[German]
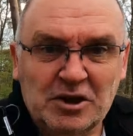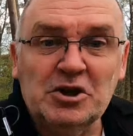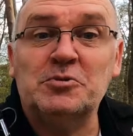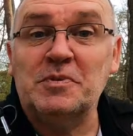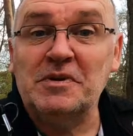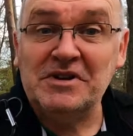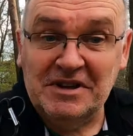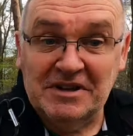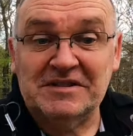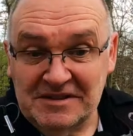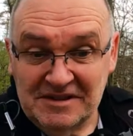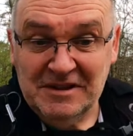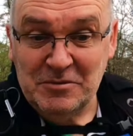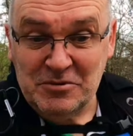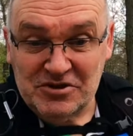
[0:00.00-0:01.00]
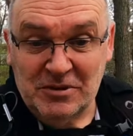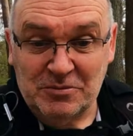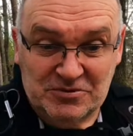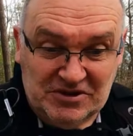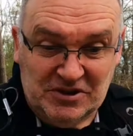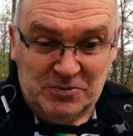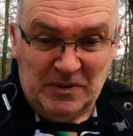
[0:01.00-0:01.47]
Ich bin jetzt nämlich
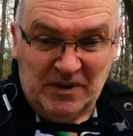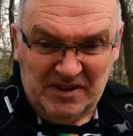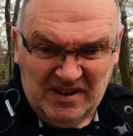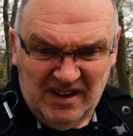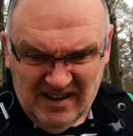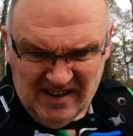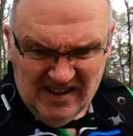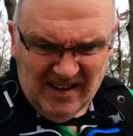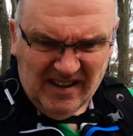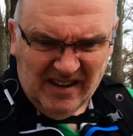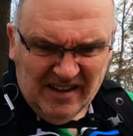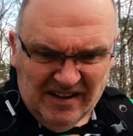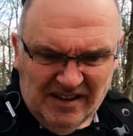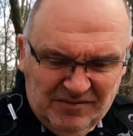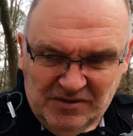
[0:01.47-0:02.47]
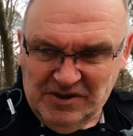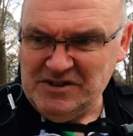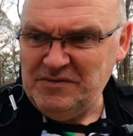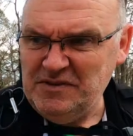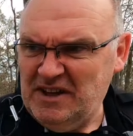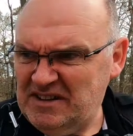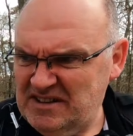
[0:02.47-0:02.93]
selbst gespannt, wie
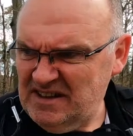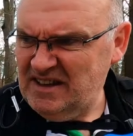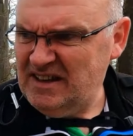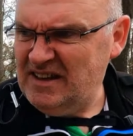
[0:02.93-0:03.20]
es wird.